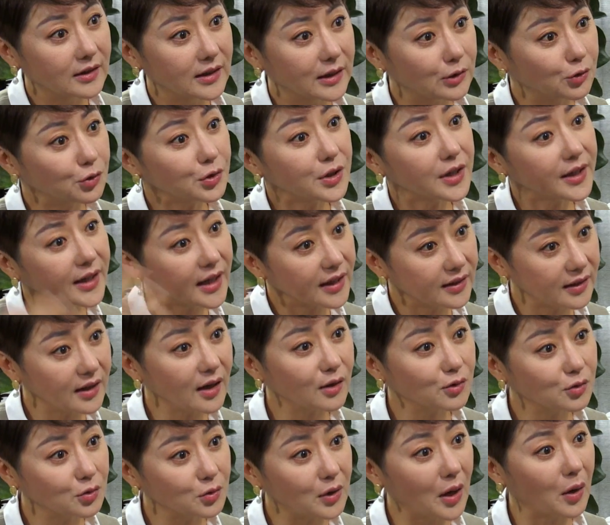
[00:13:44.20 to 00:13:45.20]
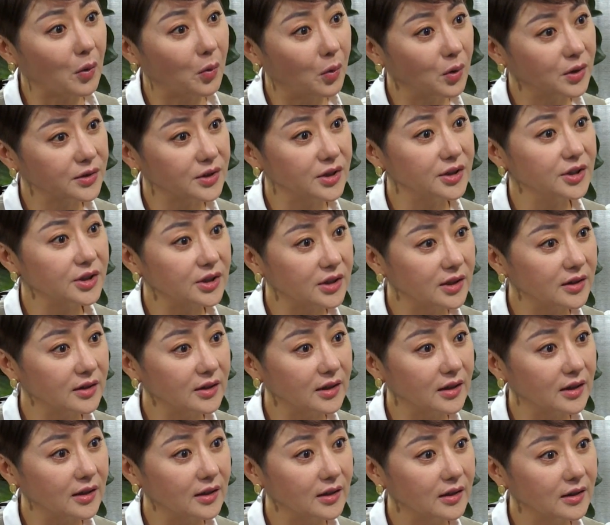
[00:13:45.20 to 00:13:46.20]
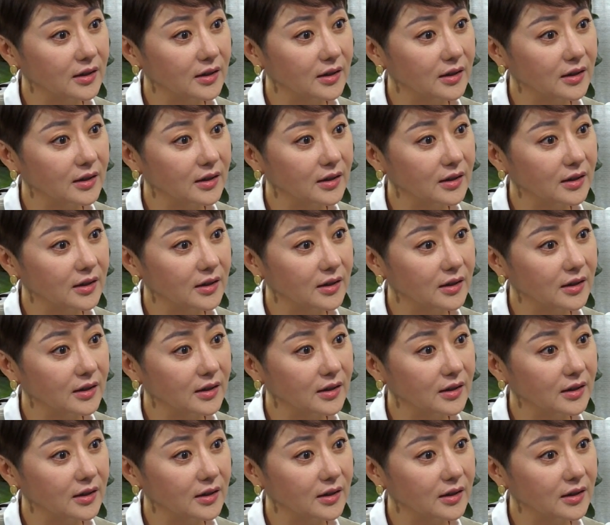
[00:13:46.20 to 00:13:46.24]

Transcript: 你居然可以跳出来活生生的